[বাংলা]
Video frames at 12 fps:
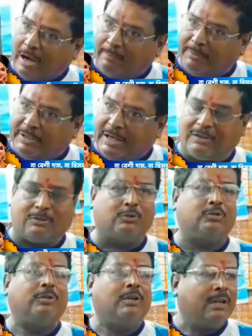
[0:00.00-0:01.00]
কাপ নিয়ে
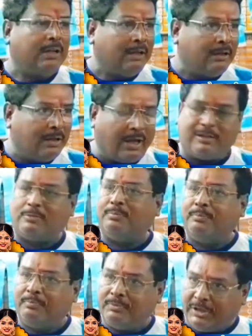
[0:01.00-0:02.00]
আসুক লাস্ট
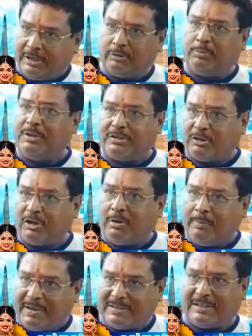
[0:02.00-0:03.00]
যেহেতু
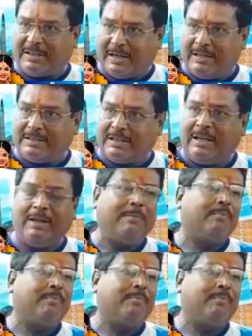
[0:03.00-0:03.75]
বিশ্বকাপ ম্যাসি খেলছে